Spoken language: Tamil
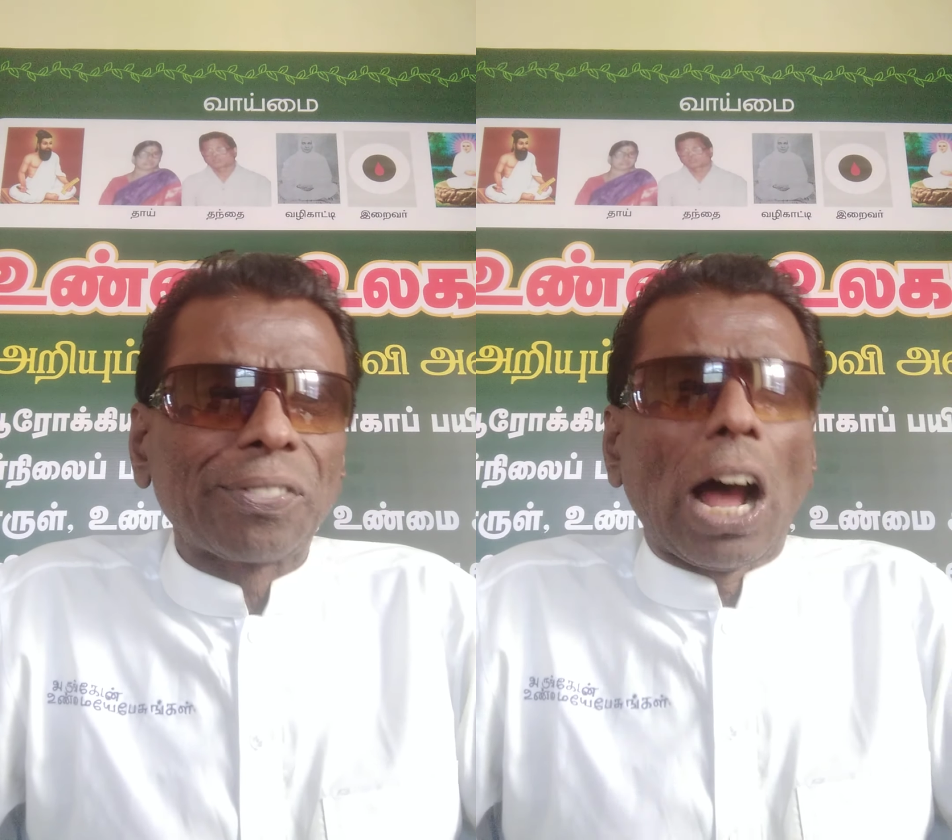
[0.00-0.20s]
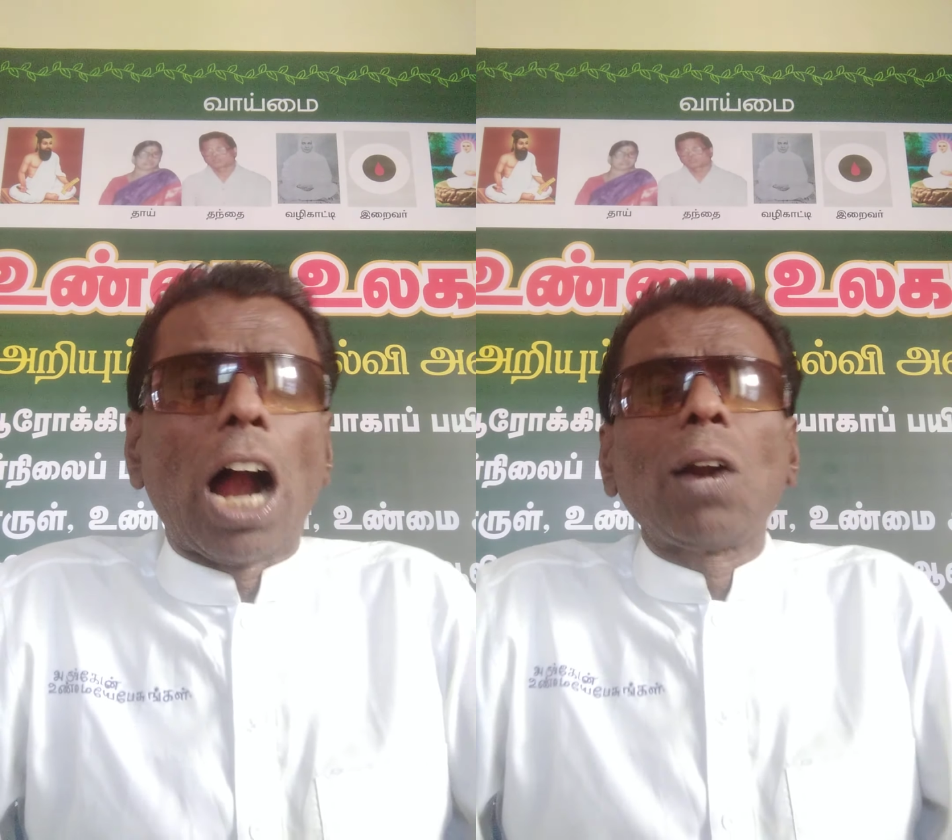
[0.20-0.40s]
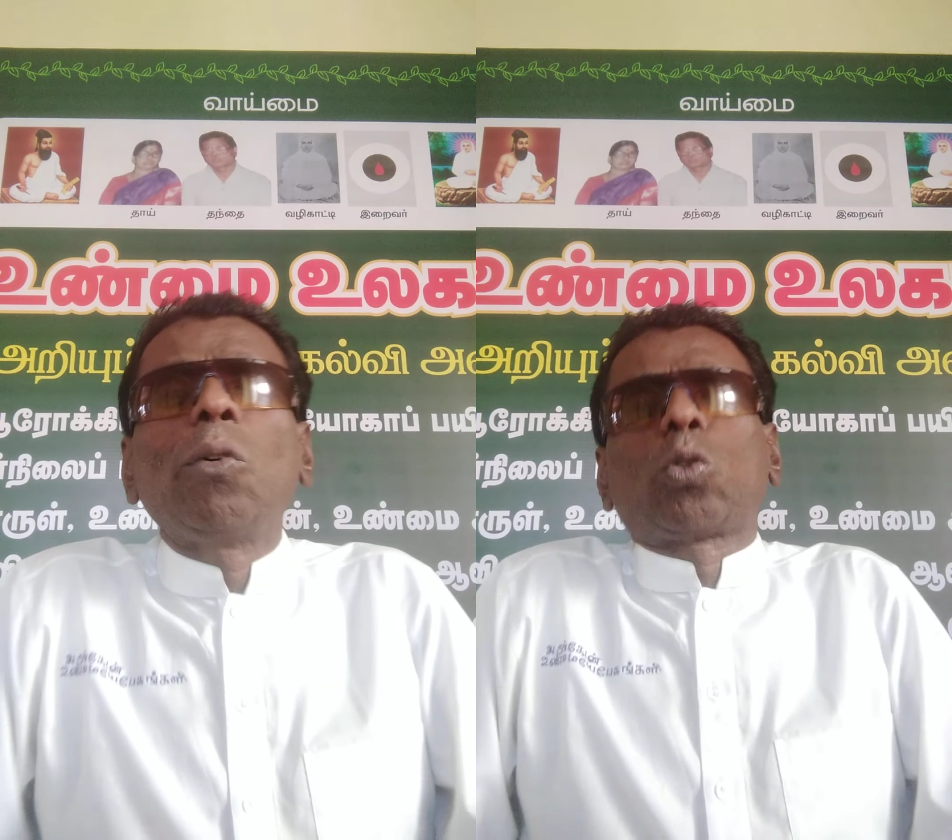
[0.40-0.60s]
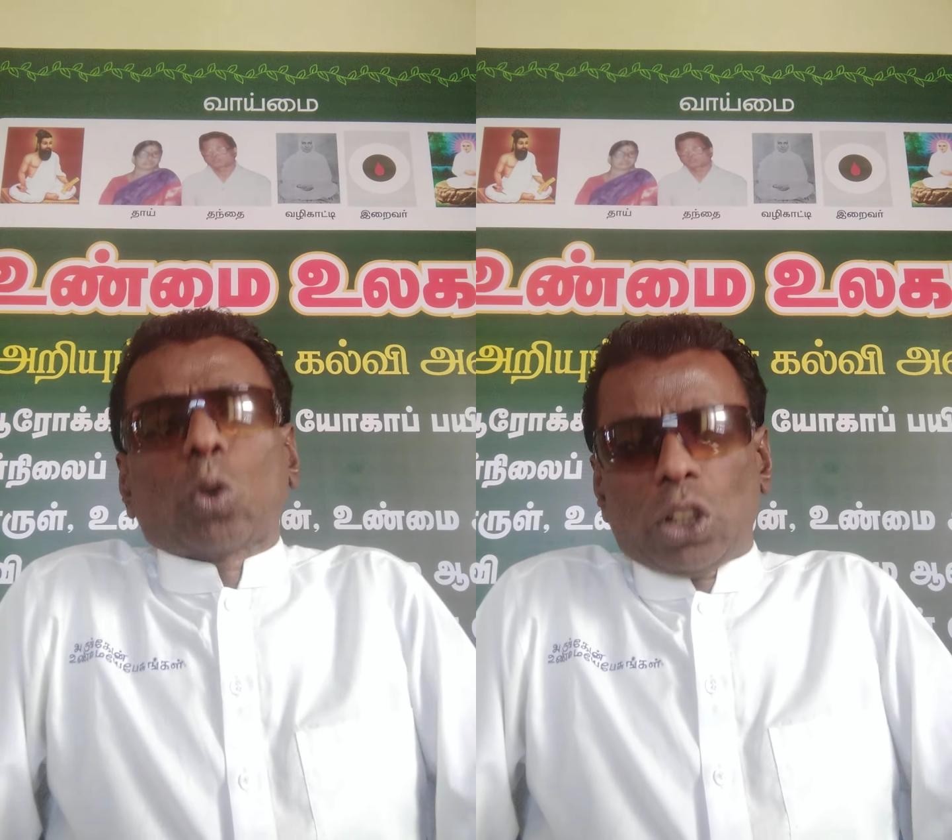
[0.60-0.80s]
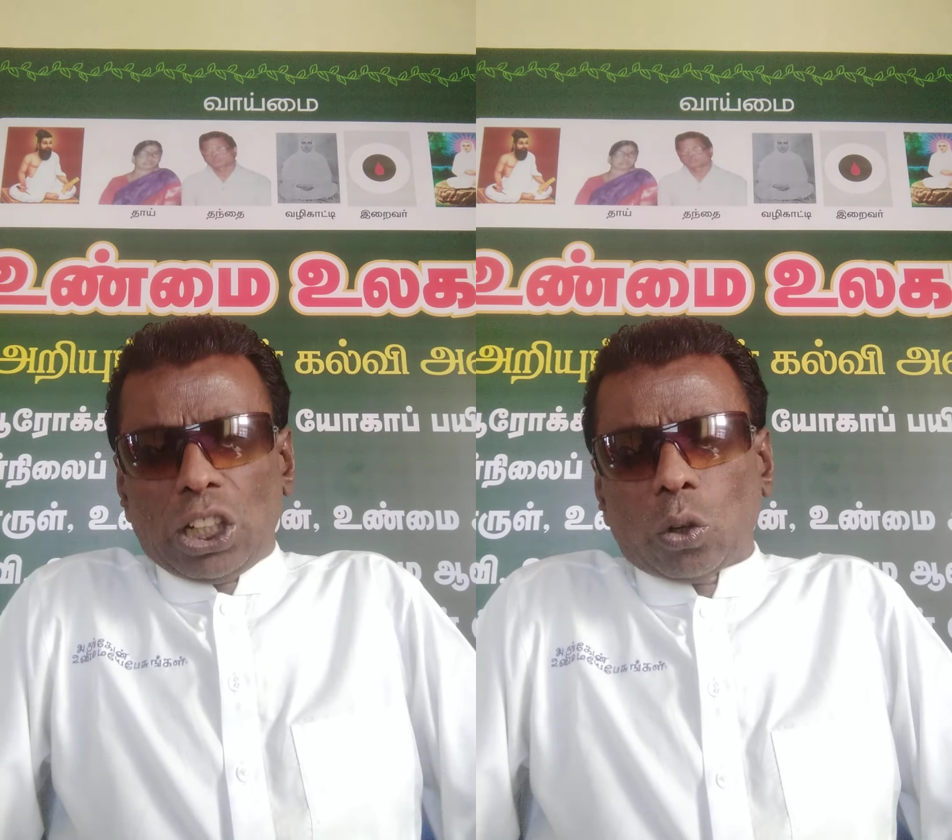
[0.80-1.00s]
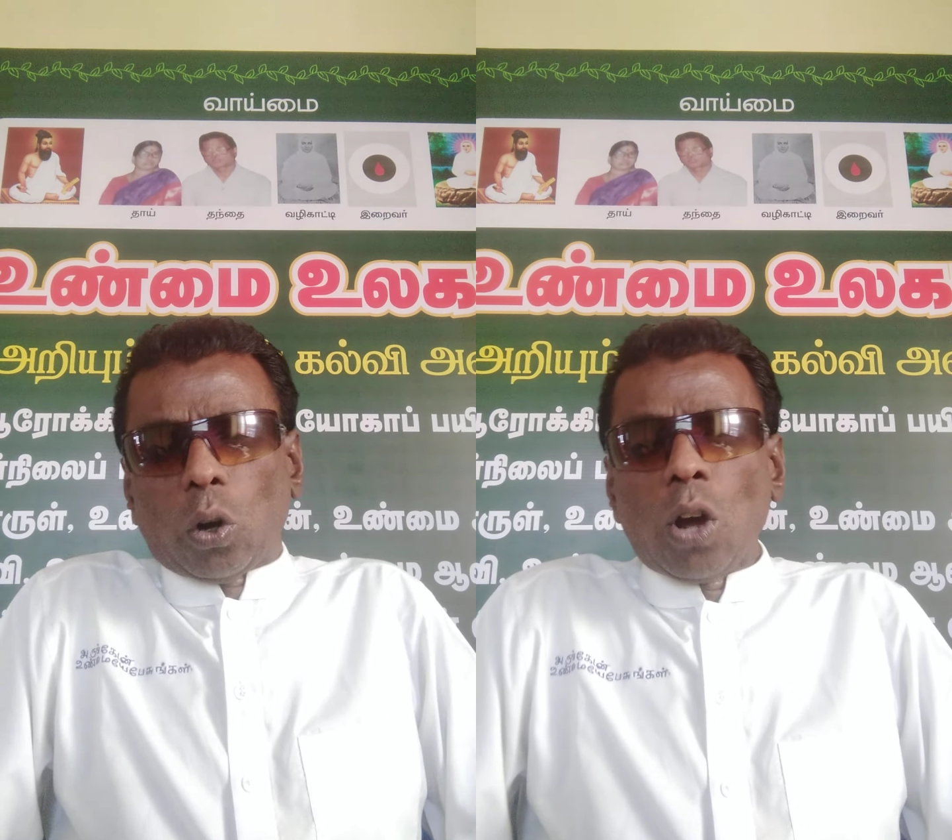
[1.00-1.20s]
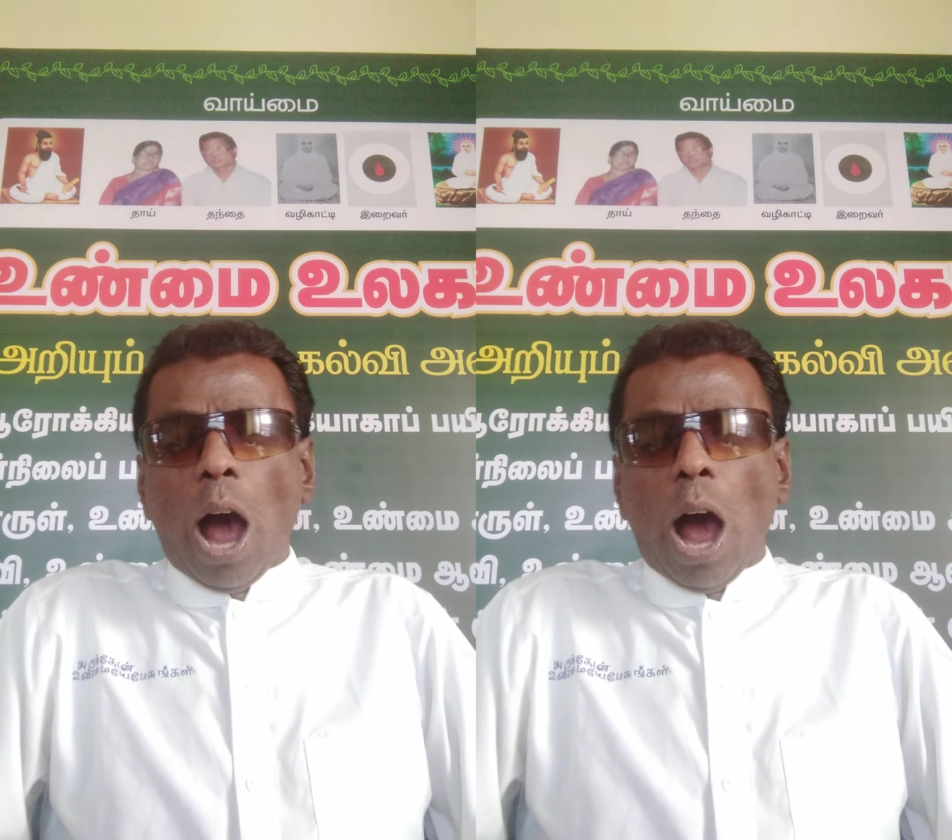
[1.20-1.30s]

தாழ்வு சொன்னீனோ